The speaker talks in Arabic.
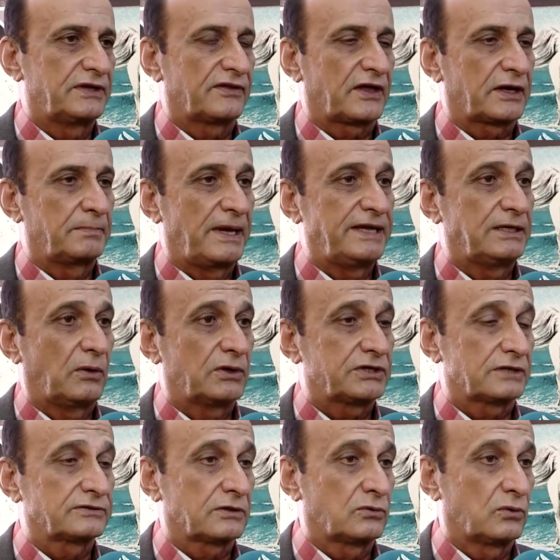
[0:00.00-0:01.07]
النظر بين
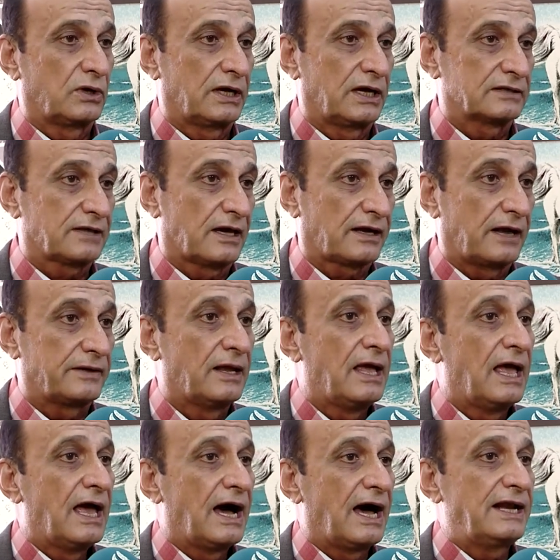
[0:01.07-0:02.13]
واشنطن وطهران
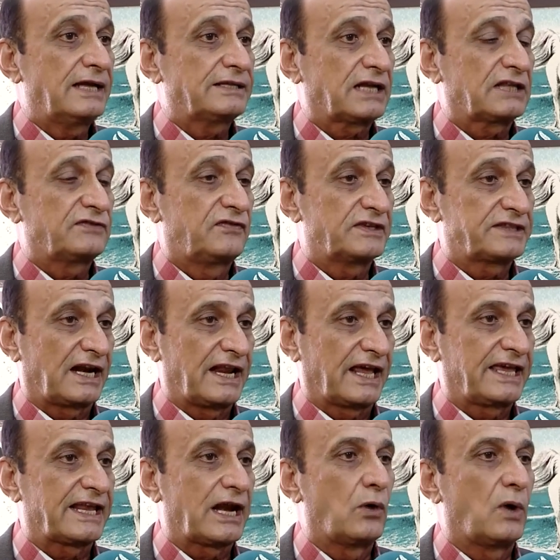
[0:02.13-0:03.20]
أنا أعتقد الفترة
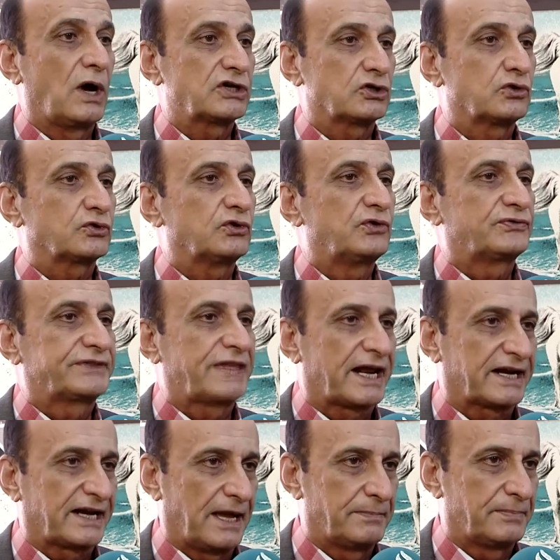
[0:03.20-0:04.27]
الأخيرة واشنطن
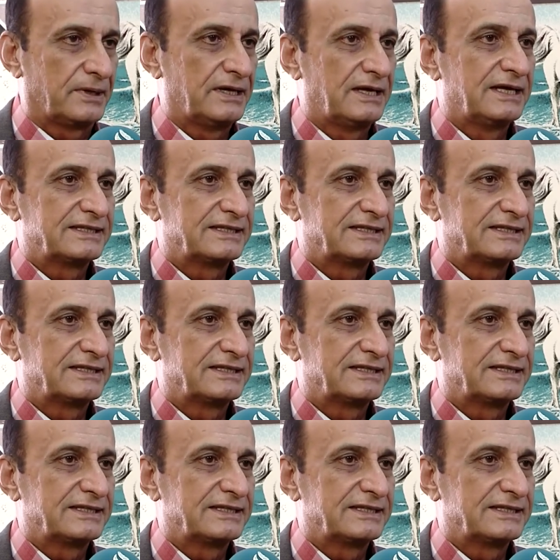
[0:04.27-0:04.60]
ترغب